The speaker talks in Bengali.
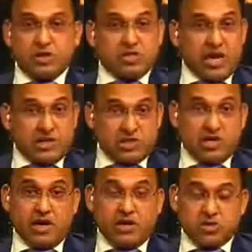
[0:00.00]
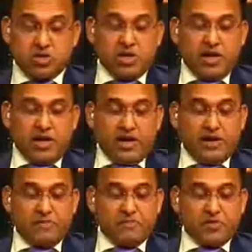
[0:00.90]
টেক্সট আস
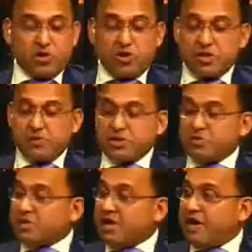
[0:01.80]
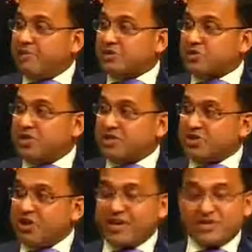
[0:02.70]
কথা বলতে বলতে আবার চলে আসলো
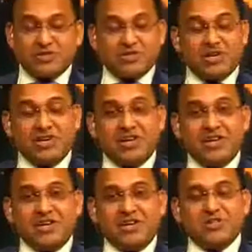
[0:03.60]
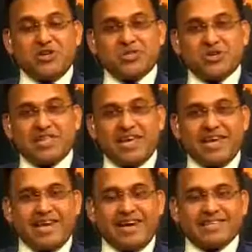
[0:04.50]
আরেকজন দর্শক দেখি
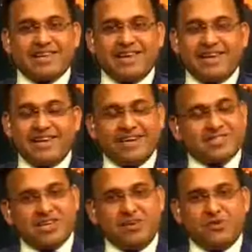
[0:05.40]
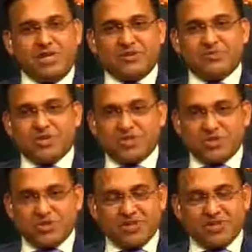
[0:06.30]
কে আছেন লাইনে আসসালামু আলাইকুম দর্শক